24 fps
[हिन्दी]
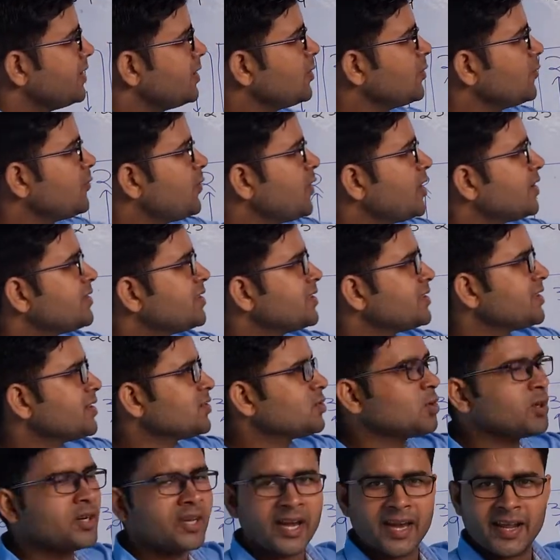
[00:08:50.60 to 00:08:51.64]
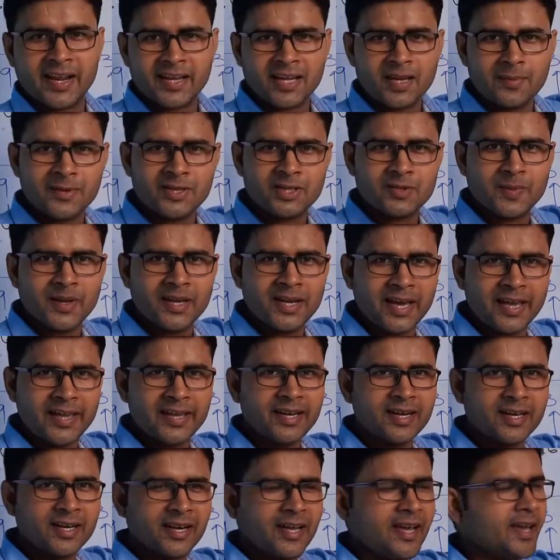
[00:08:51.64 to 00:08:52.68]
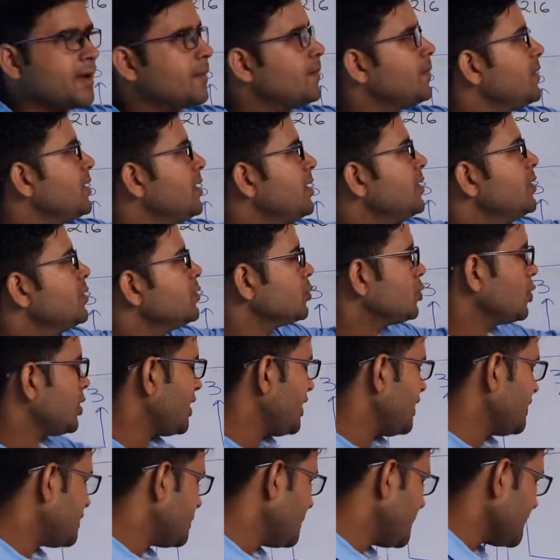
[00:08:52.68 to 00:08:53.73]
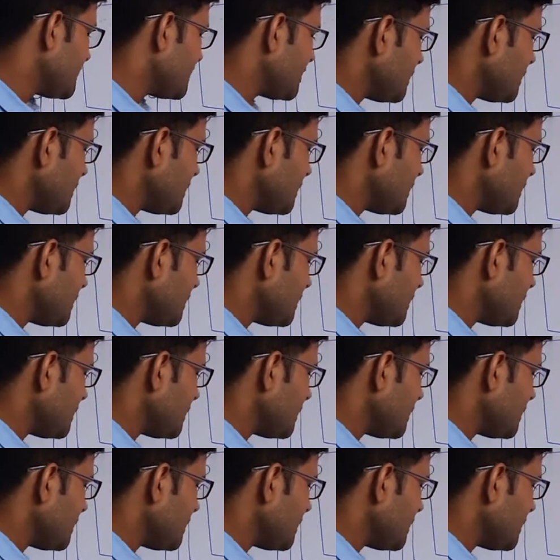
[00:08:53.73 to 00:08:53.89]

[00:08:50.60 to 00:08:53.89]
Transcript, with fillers: फिर से दस और ग्यारह के बीच में ही लाई कर रहा है तो इसमें से